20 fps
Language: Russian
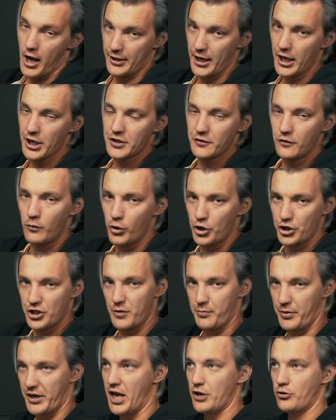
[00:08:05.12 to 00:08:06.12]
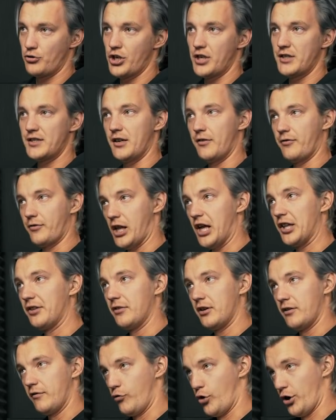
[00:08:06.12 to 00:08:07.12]
А также вы можете принять участие в
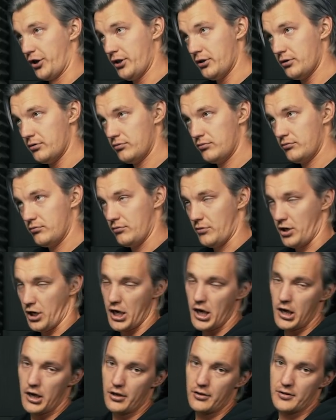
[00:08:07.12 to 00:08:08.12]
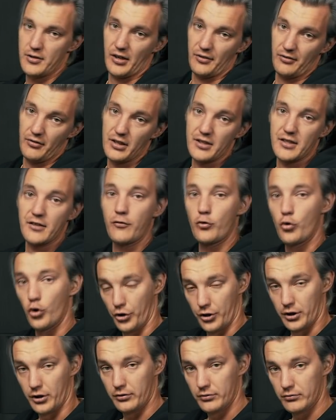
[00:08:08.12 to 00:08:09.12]
клановых войнах или соревноваться в
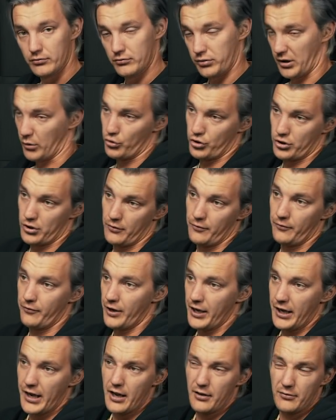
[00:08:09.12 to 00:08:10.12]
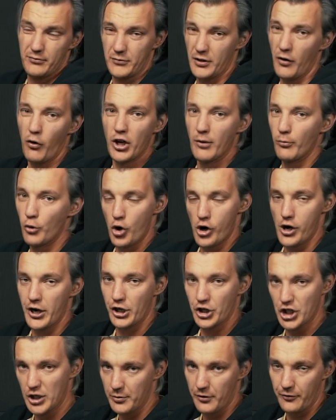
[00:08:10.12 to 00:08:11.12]
гонках, потому что в игре довольно много
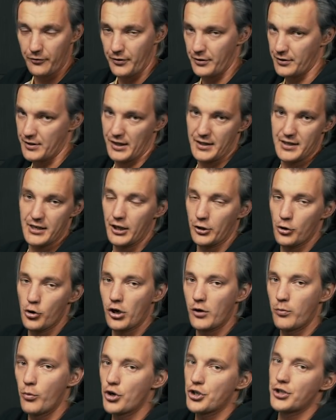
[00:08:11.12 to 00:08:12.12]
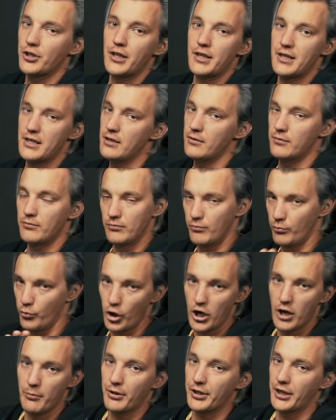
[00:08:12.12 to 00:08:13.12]
режимов, и среди которых можно найти
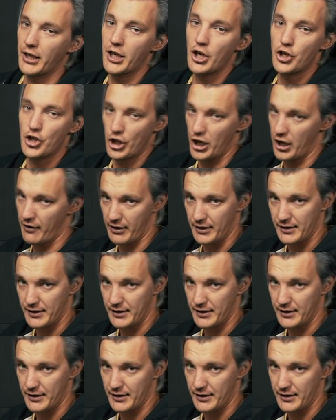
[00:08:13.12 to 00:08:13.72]
более подходящий для